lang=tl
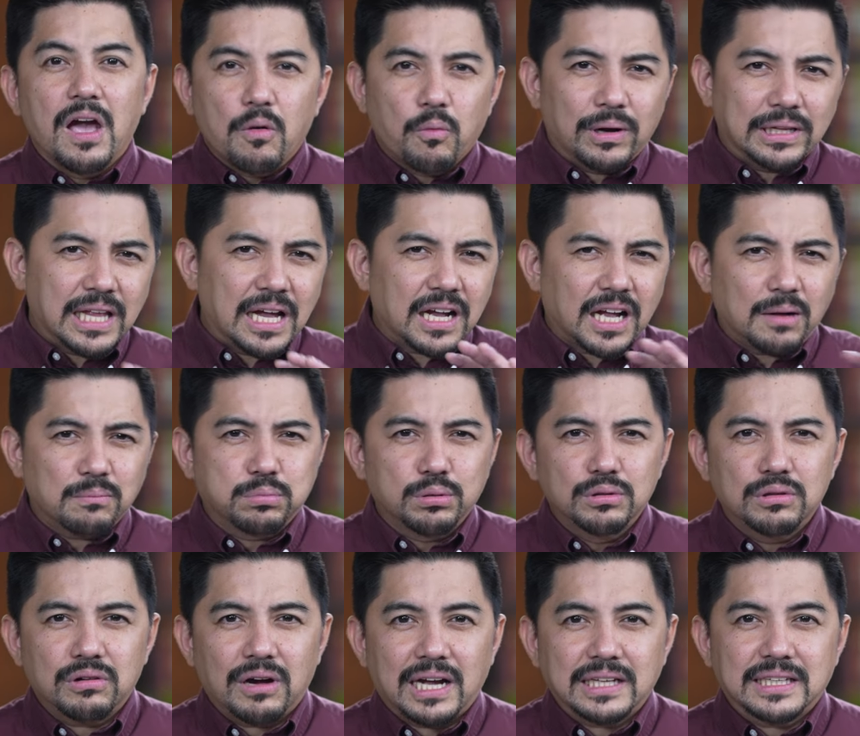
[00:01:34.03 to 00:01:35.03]
Walang
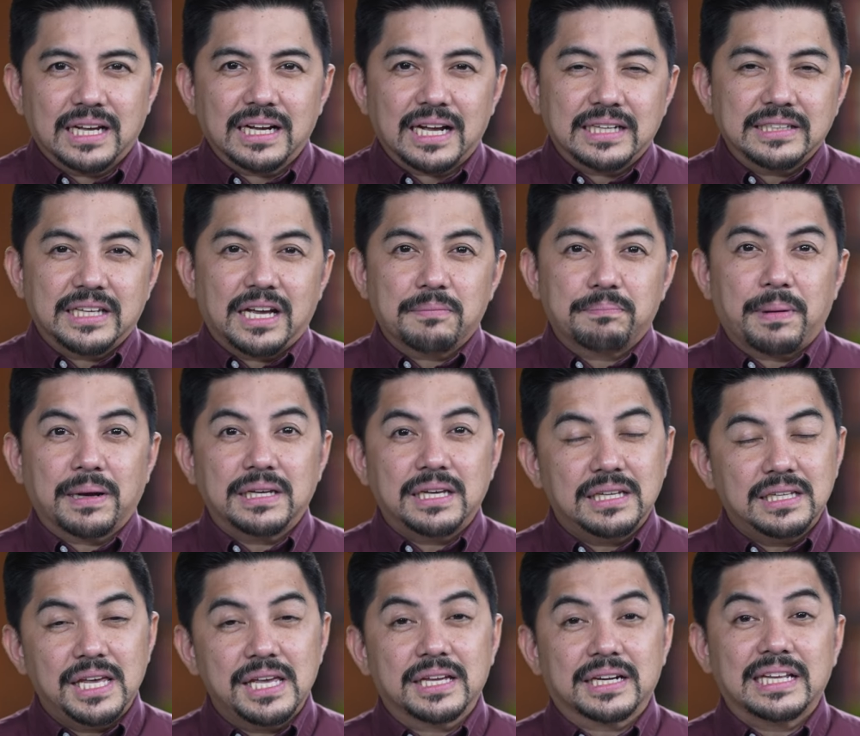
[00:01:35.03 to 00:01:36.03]
kabuluhan ang kanyang
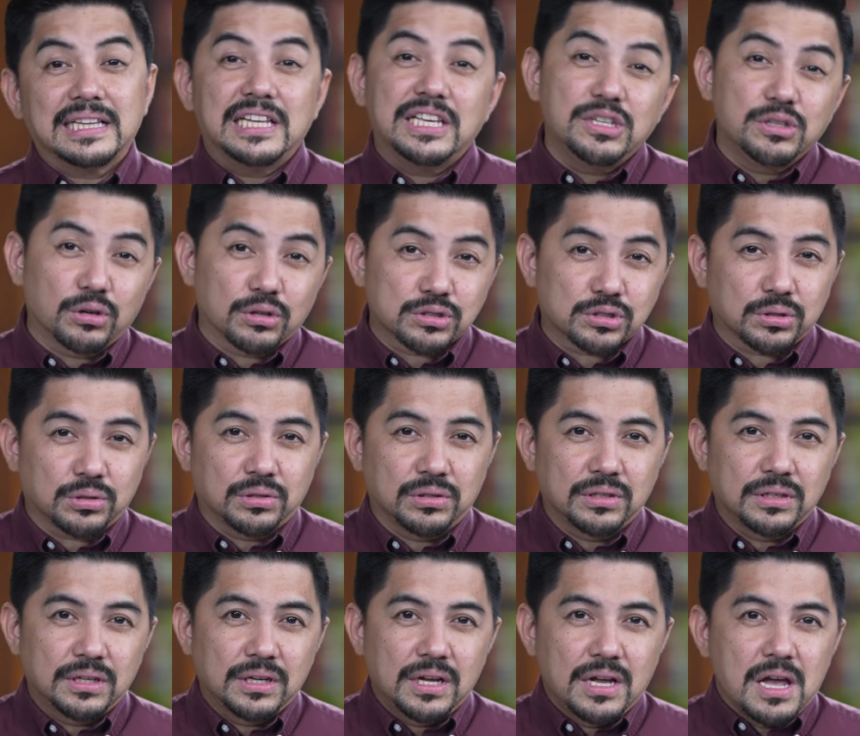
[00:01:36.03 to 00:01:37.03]
pagiging reliyoso.
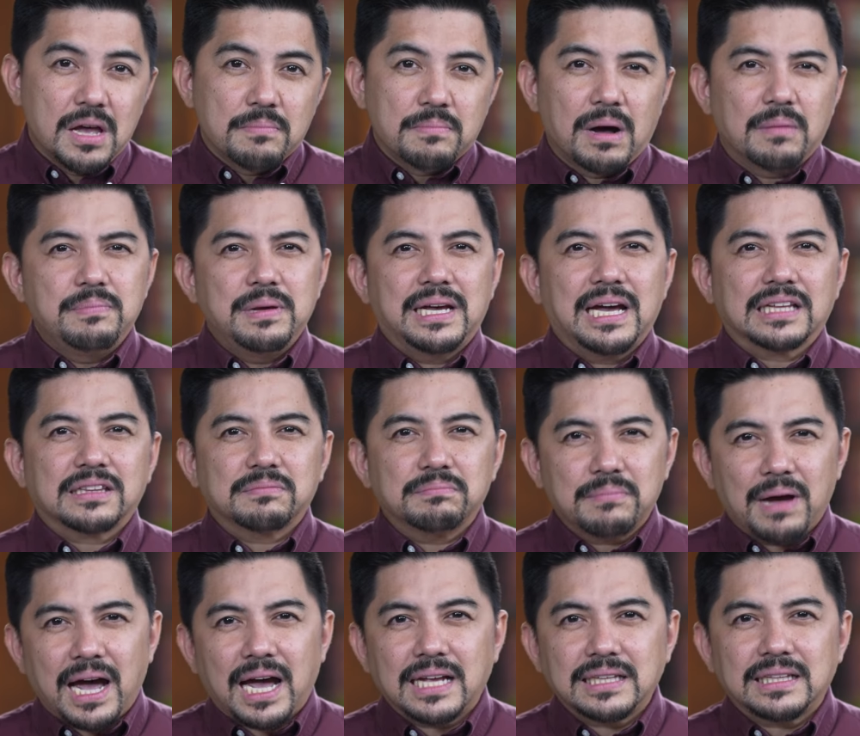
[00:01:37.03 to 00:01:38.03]
Mabigat
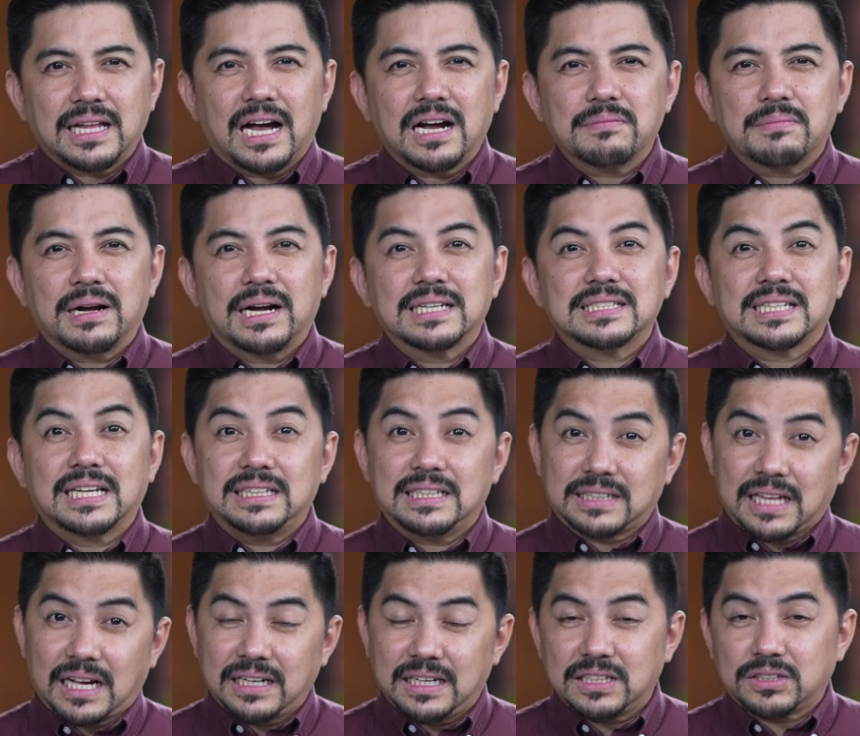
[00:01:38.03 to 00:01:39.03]
man ang mga
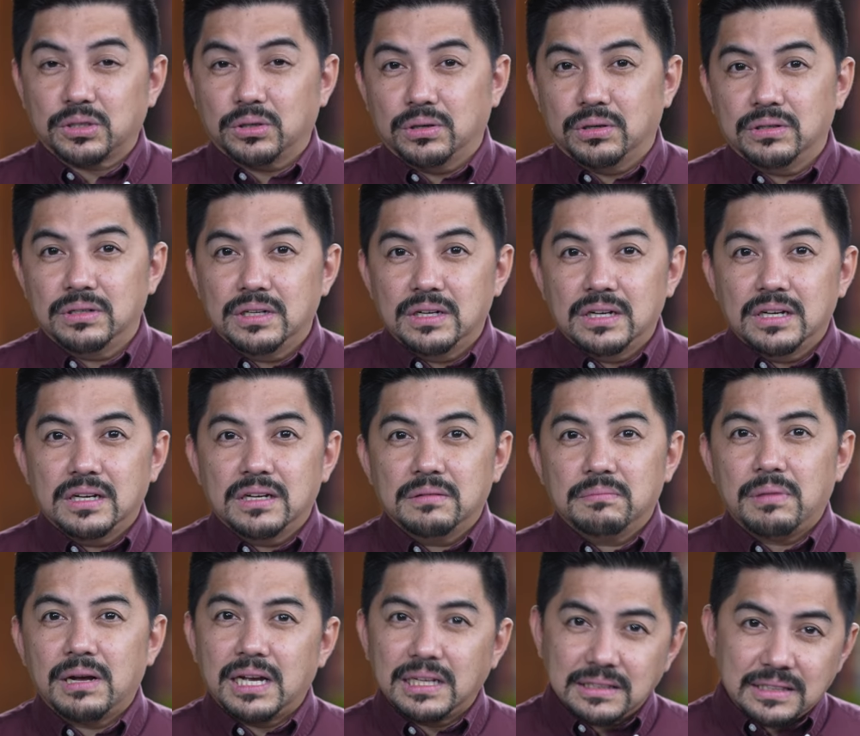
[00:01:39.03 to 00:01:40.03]
salitang ito,
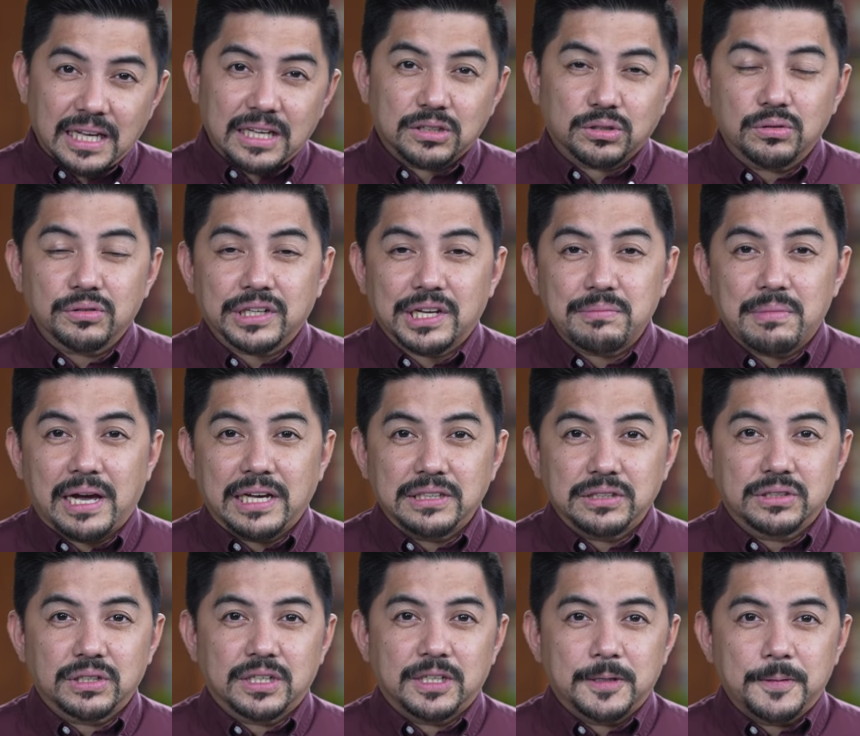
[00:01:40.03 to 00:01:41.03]
maganda itong
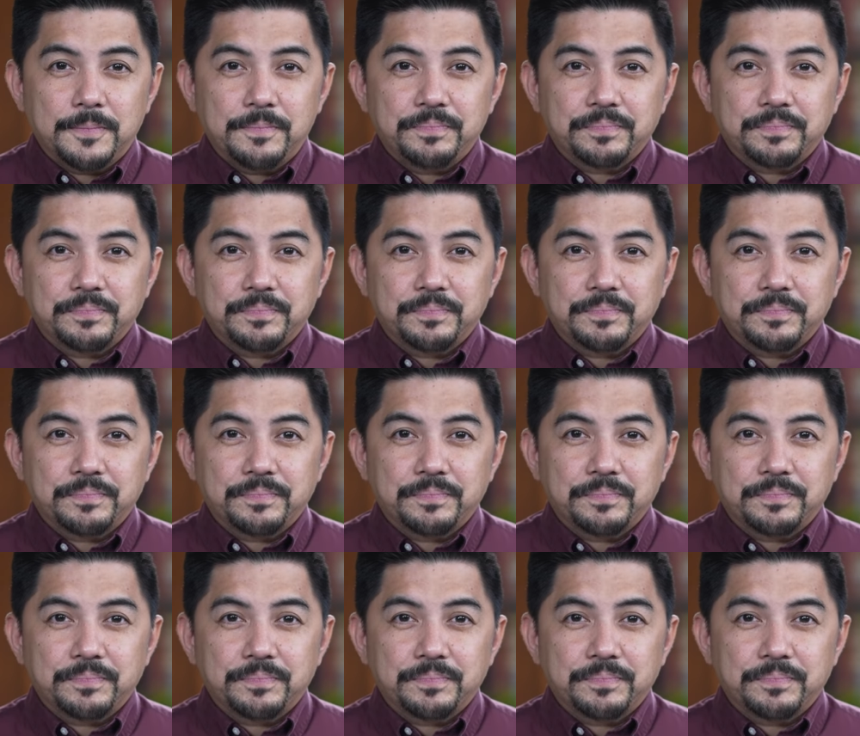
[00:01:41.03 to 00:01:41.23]
reminder.